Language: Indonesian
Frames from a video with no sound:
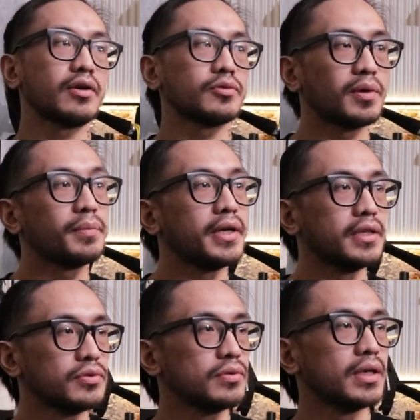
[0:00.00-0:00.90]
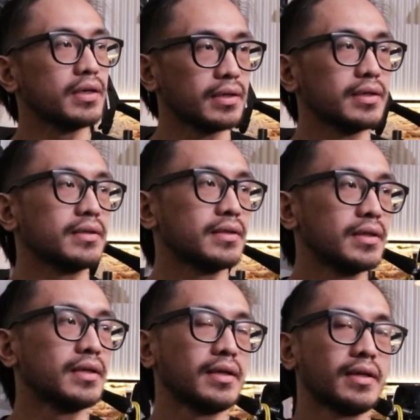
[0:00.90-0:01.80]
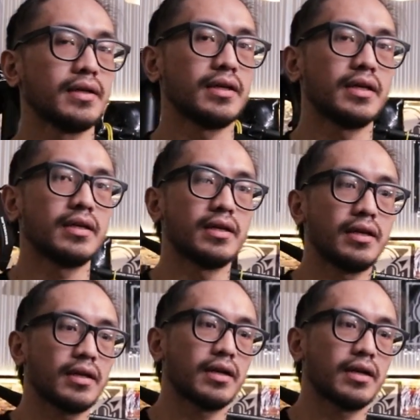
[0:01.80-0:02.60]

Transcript: harus berbeda oh, juga. Ah. Iya. Iya, jadi